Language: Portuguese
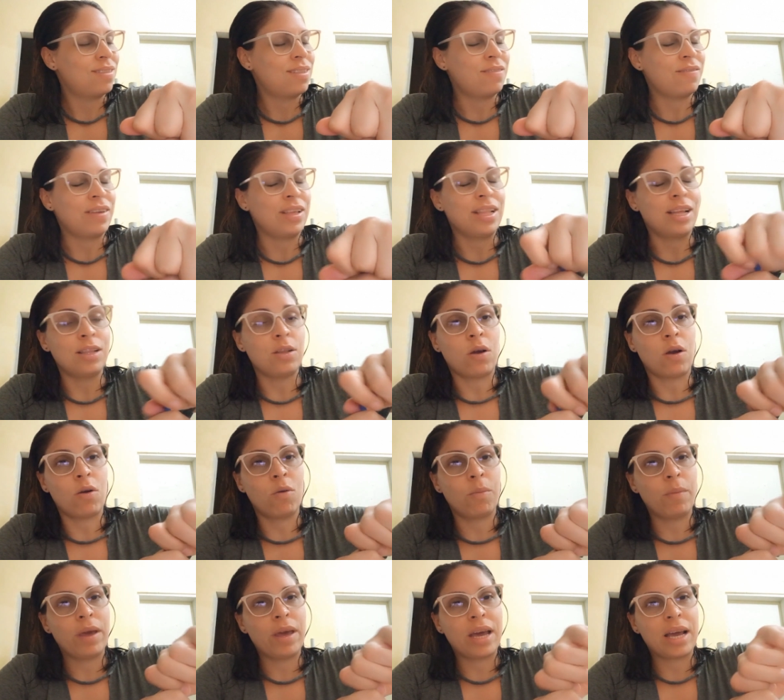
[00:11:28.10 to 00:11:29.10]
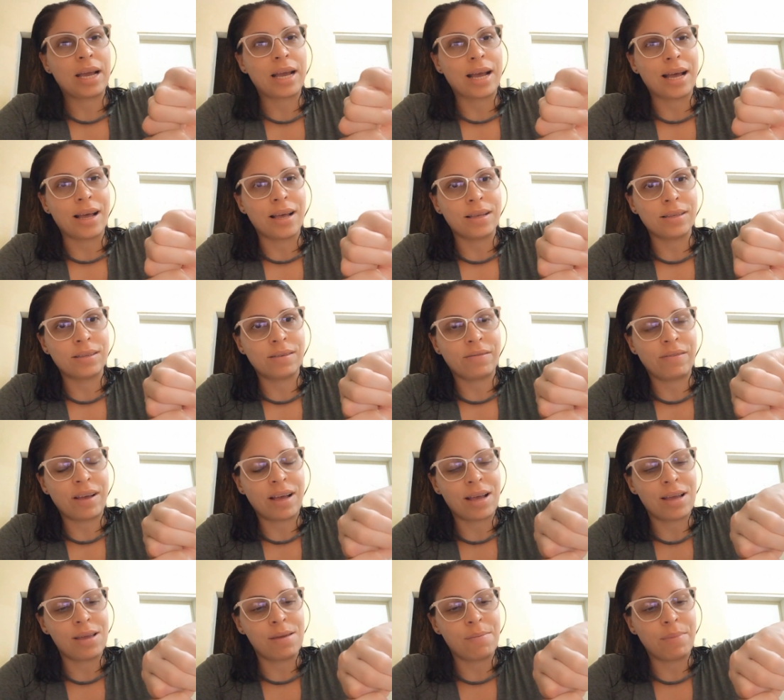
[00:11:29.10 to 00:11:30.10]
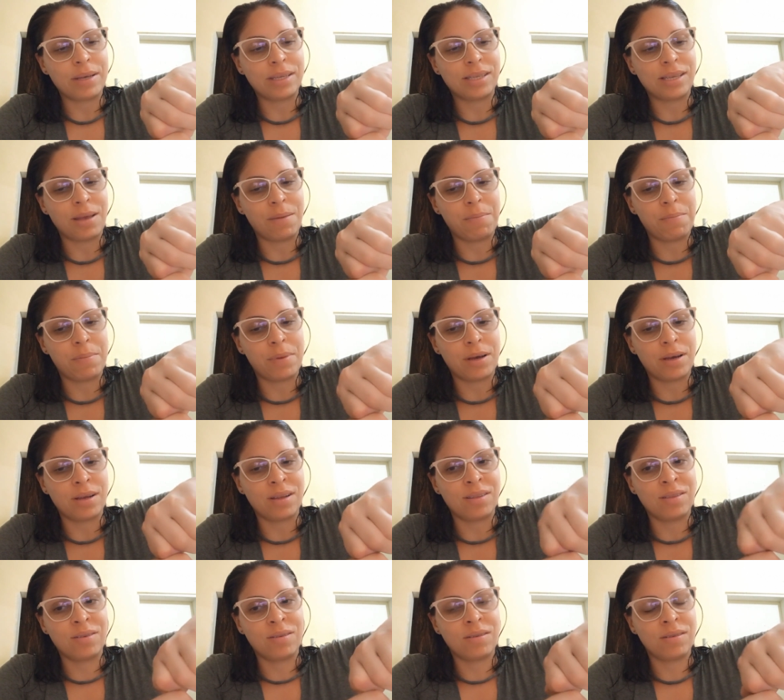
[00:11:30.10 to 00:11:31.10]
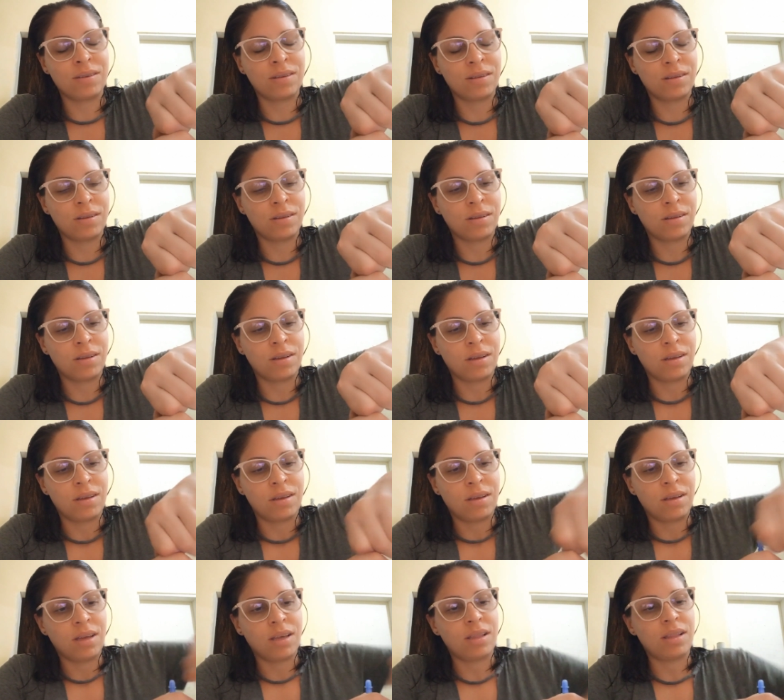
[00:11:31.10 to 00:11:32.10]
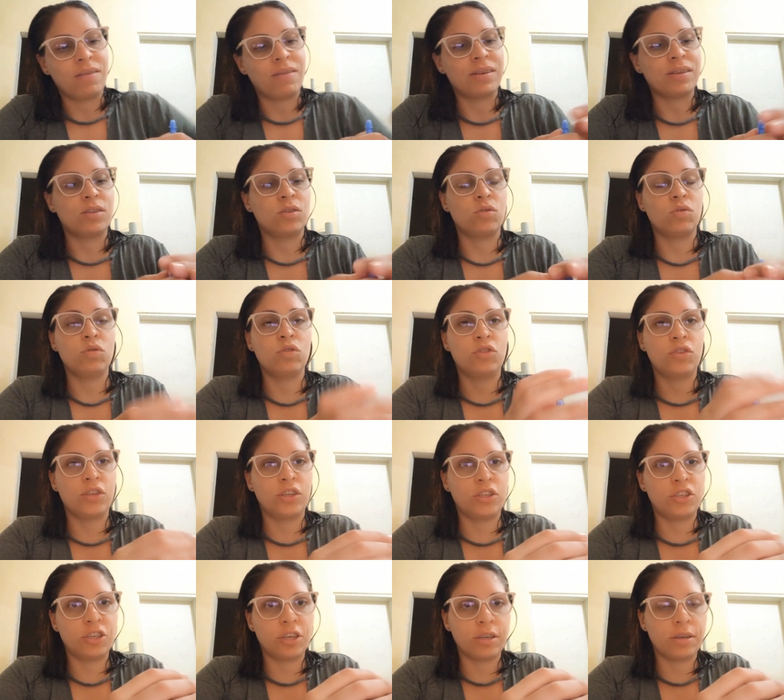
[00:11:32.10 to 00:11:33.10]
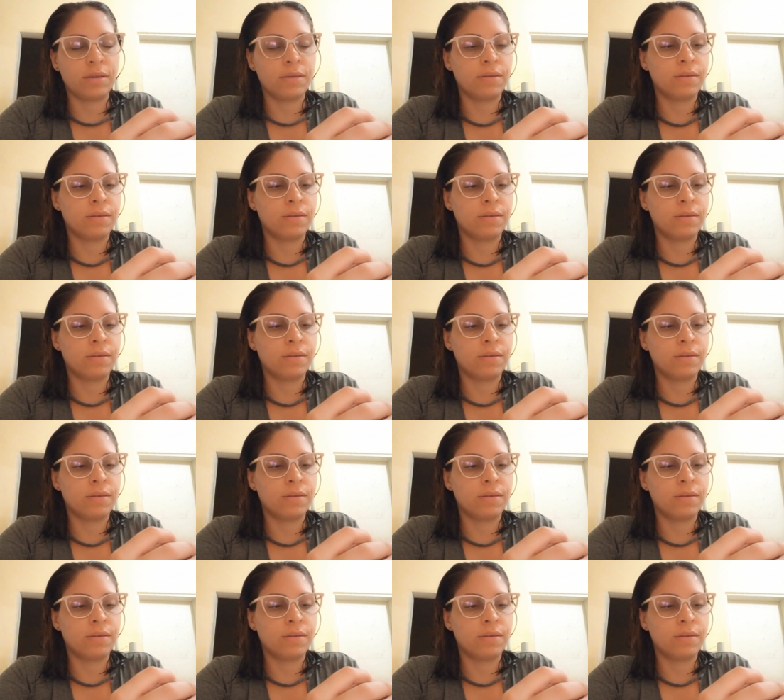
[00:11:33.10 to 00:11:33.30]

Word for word: Na verdade, eu arrumei a casa, varri, passei pano. Tava sujita.